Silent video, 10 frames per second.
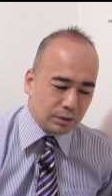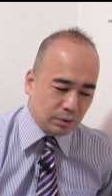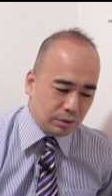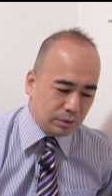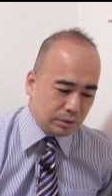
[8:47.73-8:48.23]

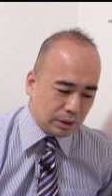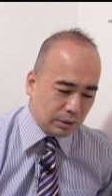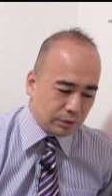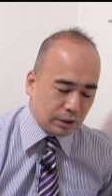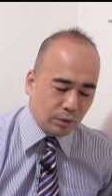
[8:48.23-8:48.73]
そういうあ
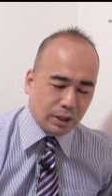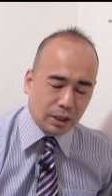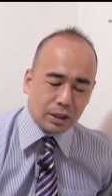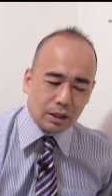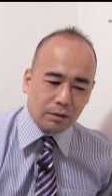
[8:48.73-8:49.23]
の、せこい
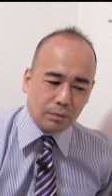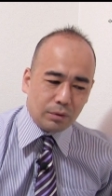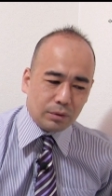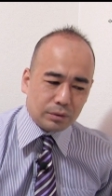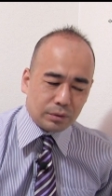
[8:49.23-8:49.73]
考えは
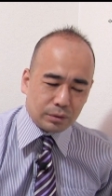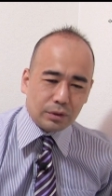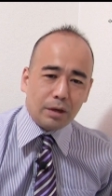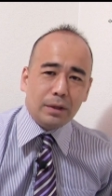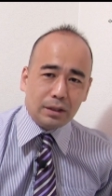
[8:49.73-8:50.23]
もうそう
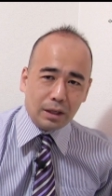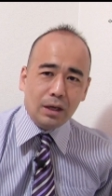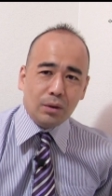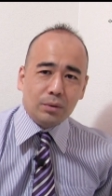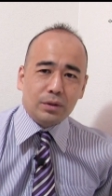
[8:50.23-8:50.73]
そうやめて、
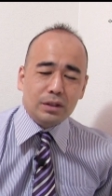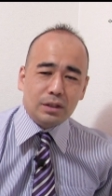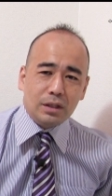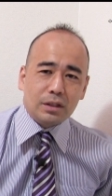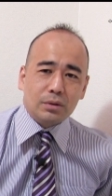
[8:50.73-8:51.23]
本当に
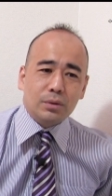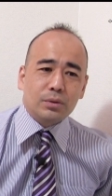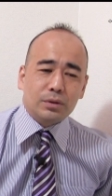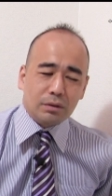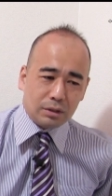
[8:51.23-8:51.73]
政策論
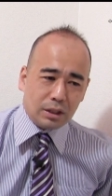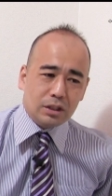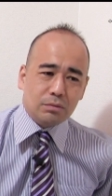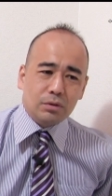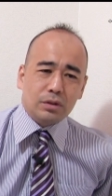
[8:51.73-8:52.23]
争してください。
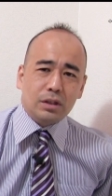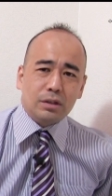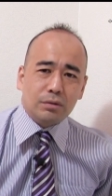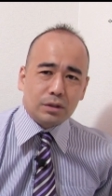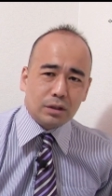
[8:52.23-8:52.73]
自分の政
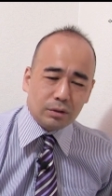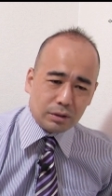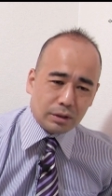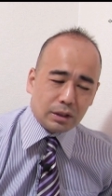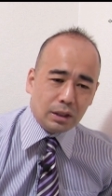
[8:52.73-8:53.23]
策をちゃんと言っ
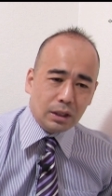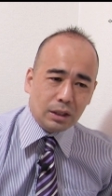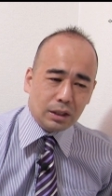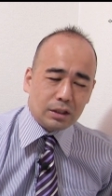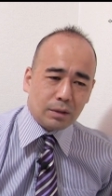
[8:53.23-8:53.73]
てください。
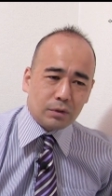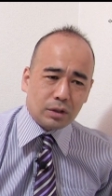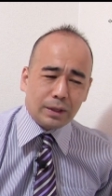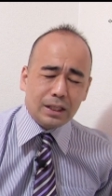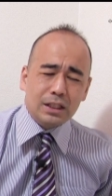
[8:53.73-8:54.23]
ね、しかも
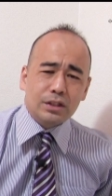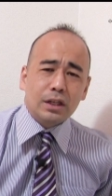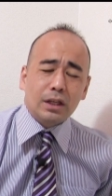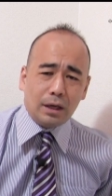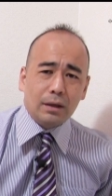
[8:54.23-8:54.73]
しかも現実
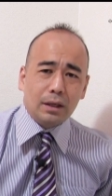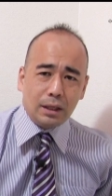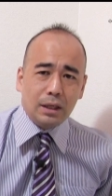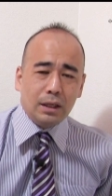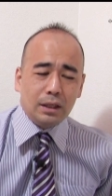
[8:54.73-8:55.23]
的な、
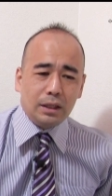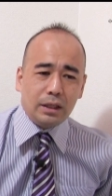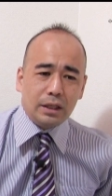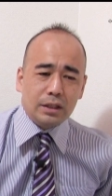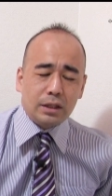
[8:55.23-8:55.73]
ね、非
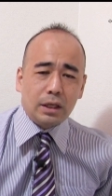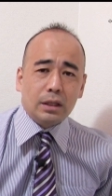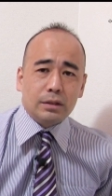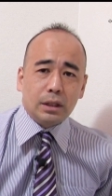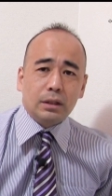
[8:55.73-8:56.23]
現実的
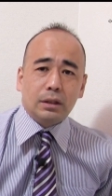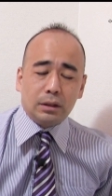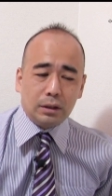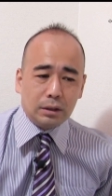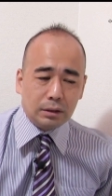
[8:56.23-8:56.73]
なんですよ、あなた
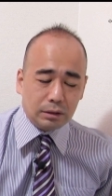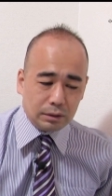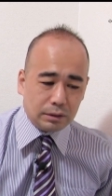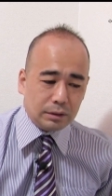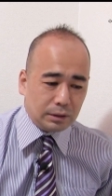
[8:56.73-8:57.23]
方。
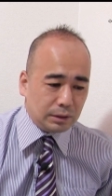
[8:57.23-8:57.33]
うん